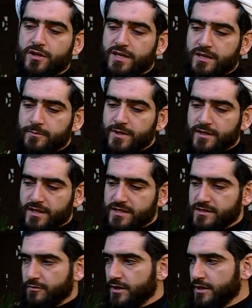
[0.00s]
именно на
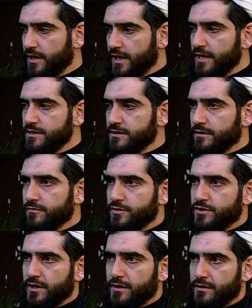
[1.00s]
основании этих
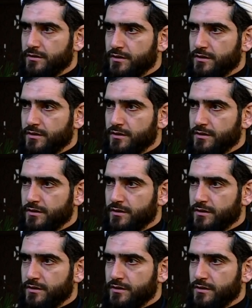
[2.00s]
вещей,